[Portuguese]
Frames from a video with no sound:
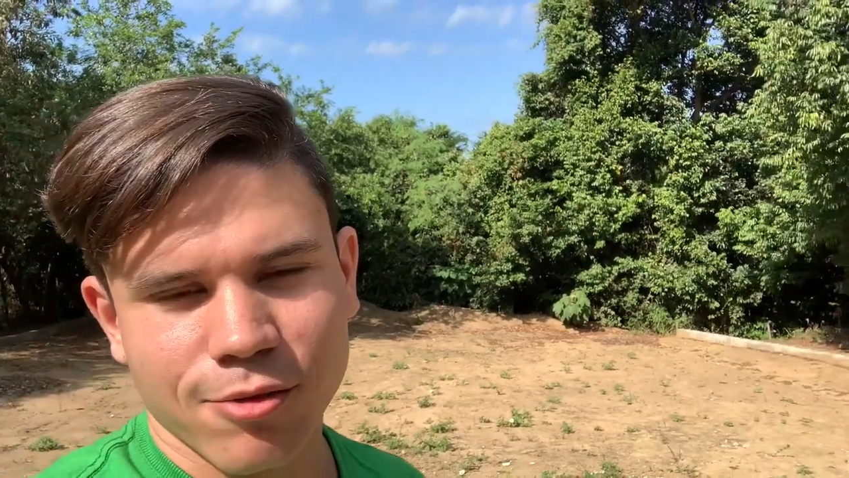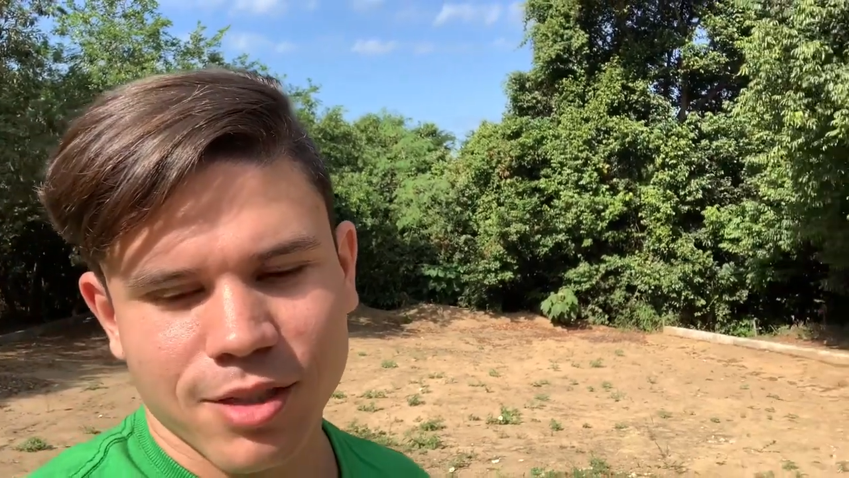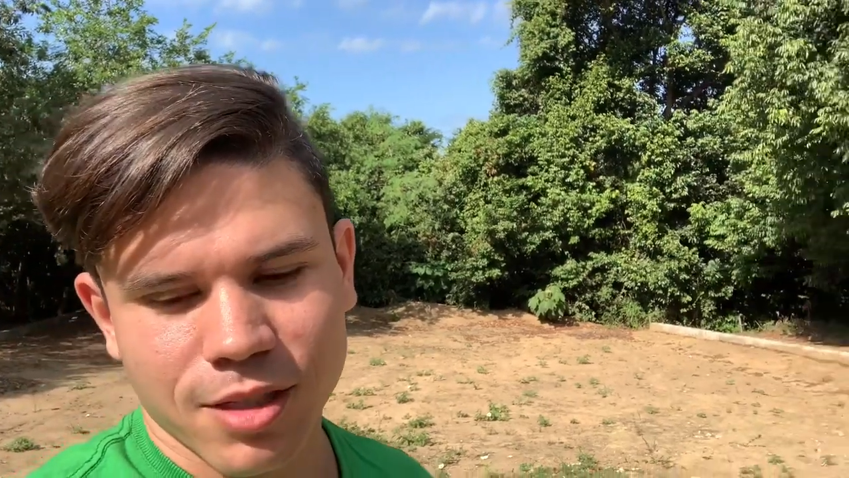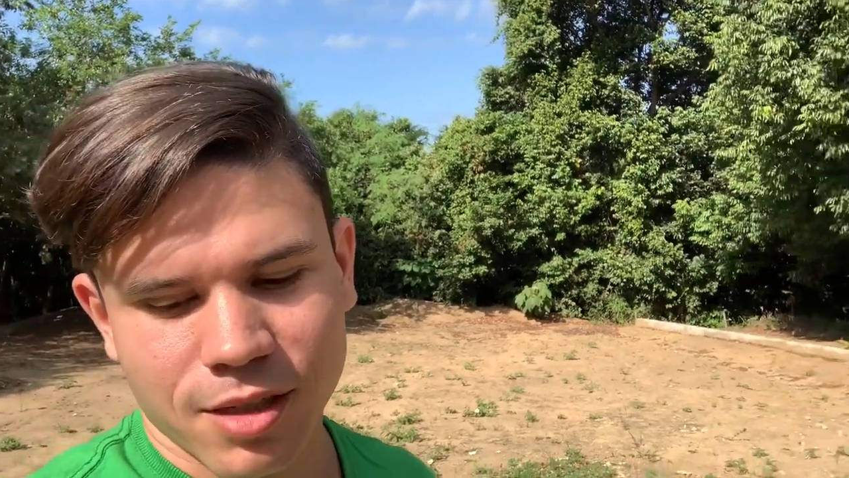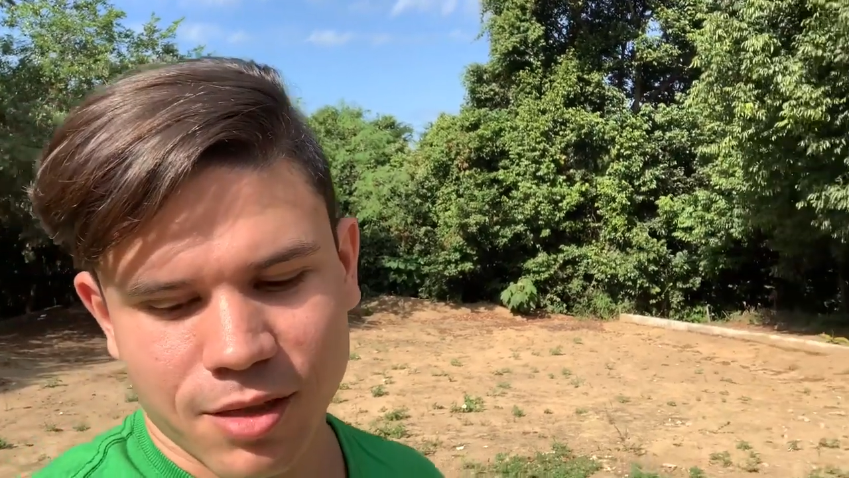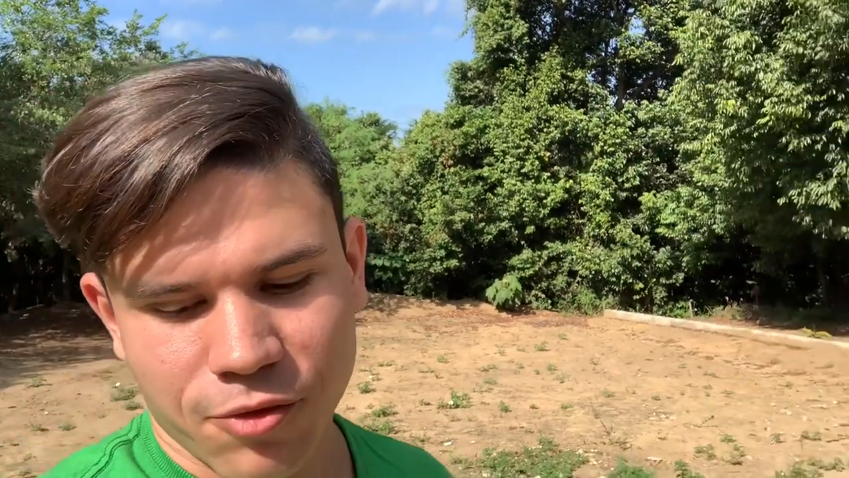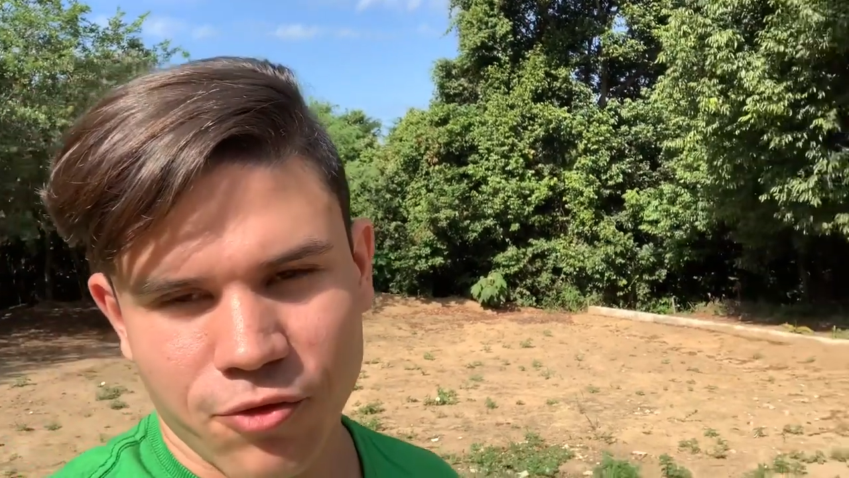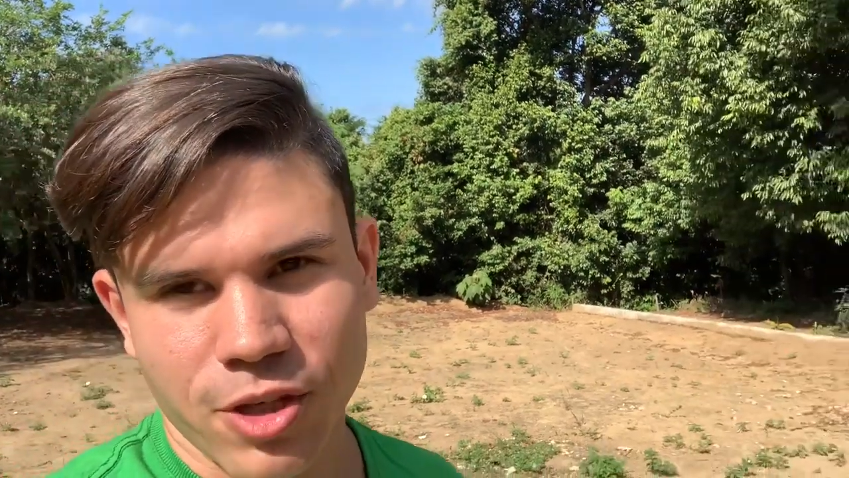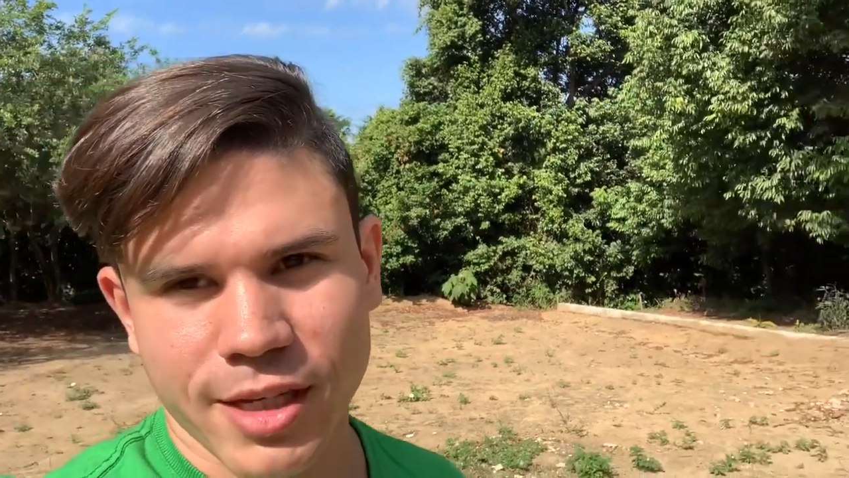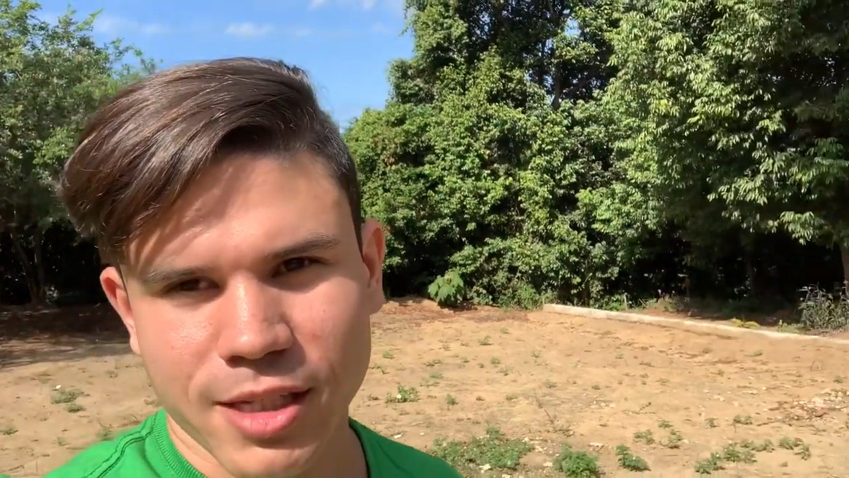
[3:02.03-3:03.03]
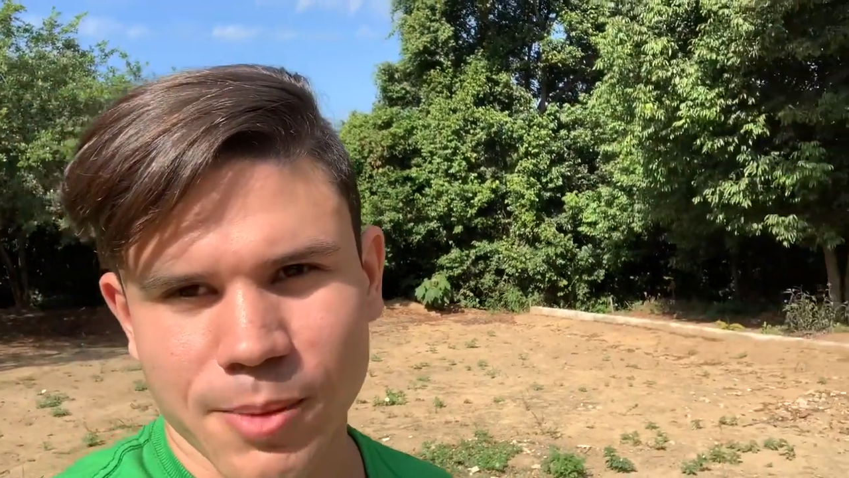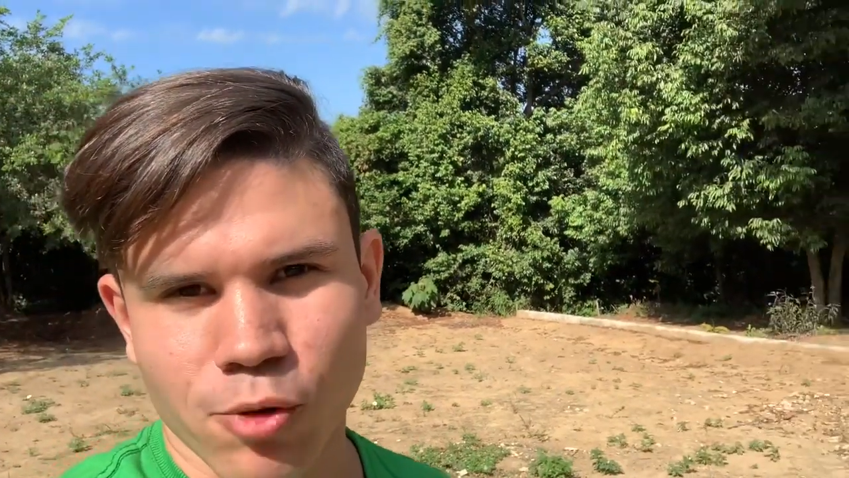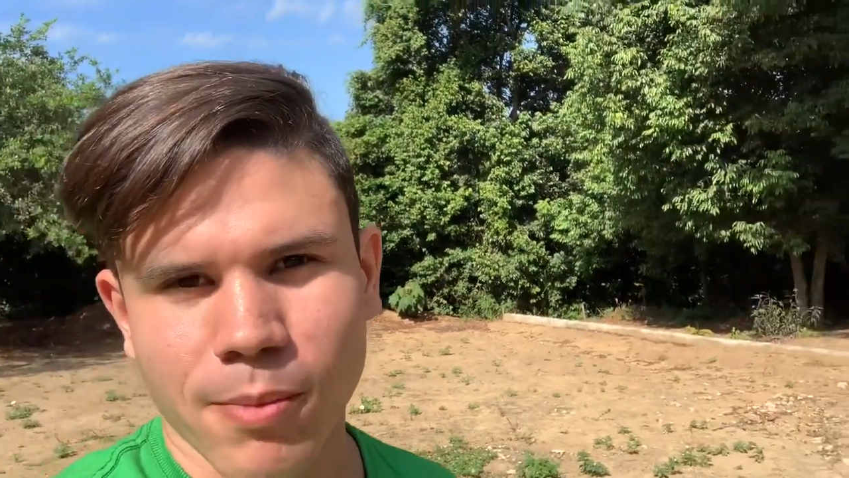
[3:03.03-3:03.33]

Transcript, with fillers: que fique aqui por